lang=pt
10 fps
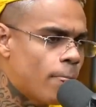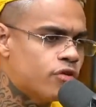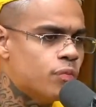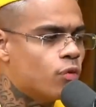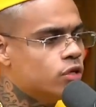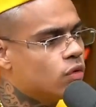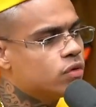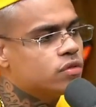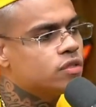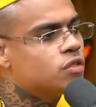Tipo, quando
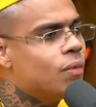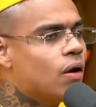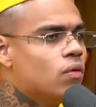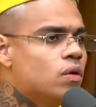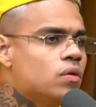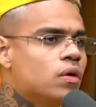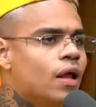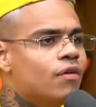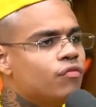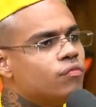aconteceu esse bagulho,
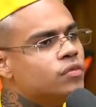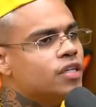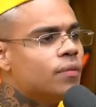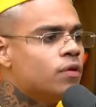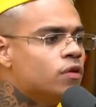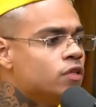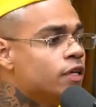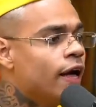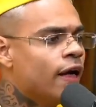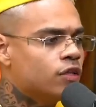ela me chamou no
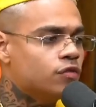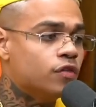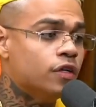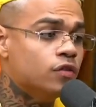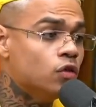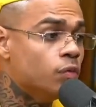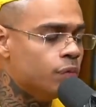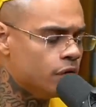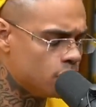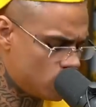direct, fiquei
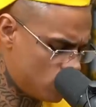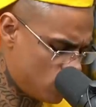surpreso.